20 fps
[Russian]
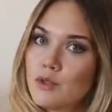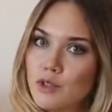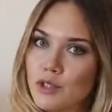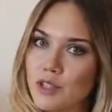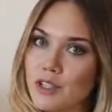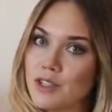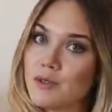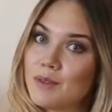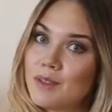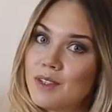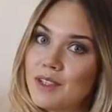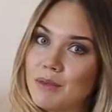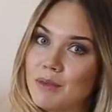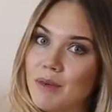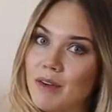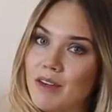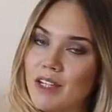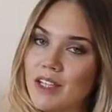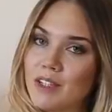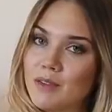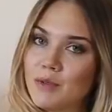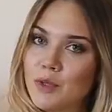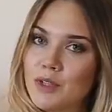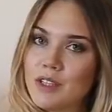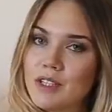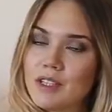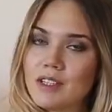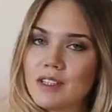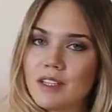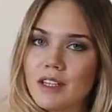существенно добавляет
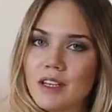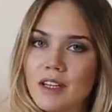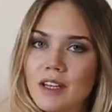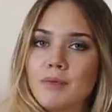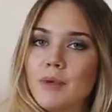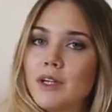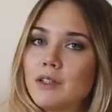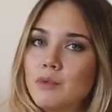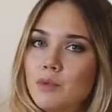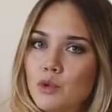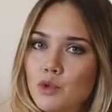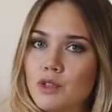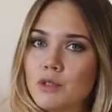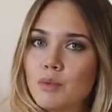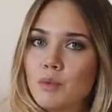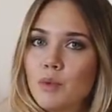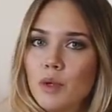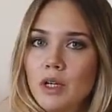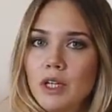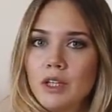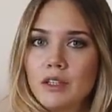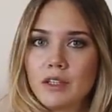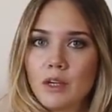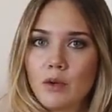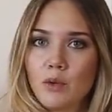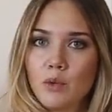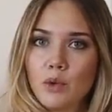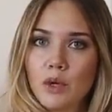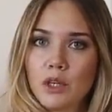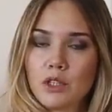возраста. Поэтому уж тем более
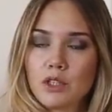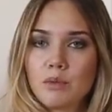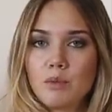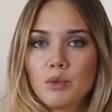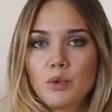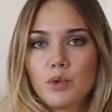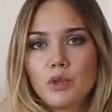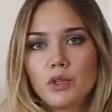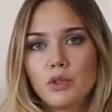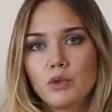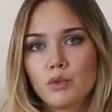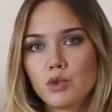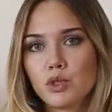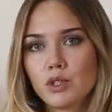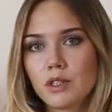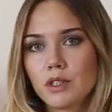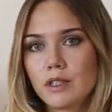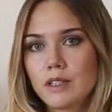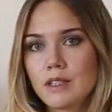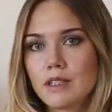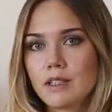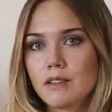такую ошибку не нужно